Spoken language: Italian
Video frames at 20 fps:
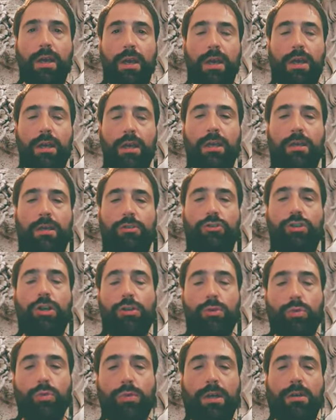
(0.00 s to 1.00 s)
e, e ci
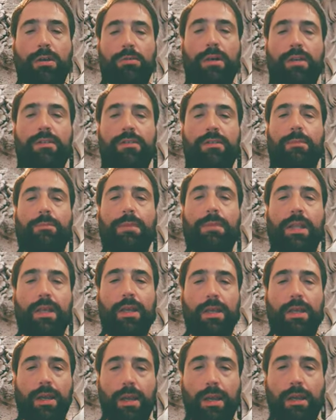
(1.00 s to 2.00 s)
aiutano a
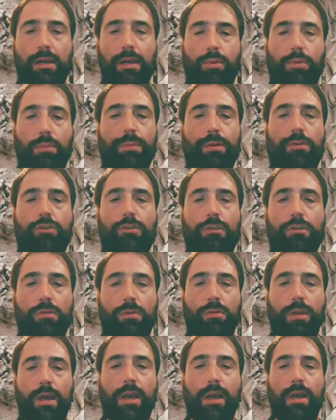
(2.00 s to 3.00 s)
stabilire con
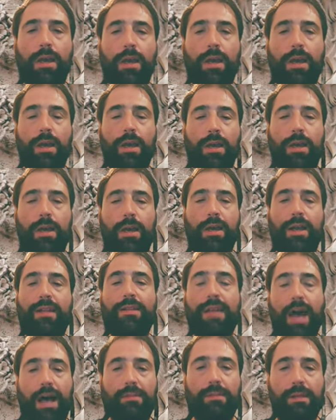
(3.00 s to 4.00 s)
precisione eh, la
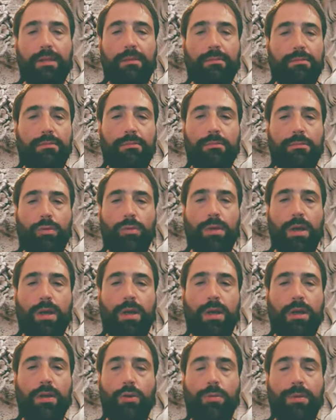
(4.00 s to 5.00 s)
data di
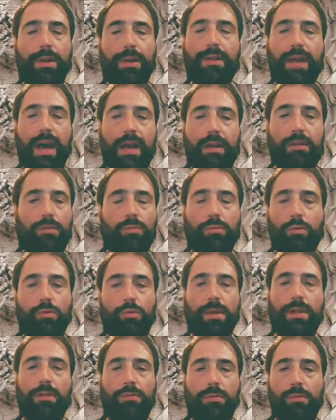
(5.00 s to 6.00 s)
un'opera d'arte, di un
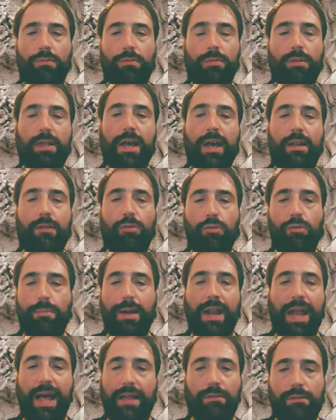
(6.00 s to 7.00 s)
monumento, di una fontana, di un
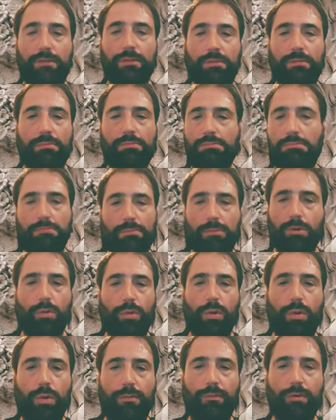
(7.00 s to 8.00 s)
palazzo,
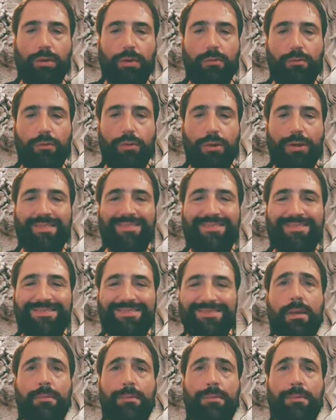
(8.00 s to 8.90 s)
quello che volete voi. Per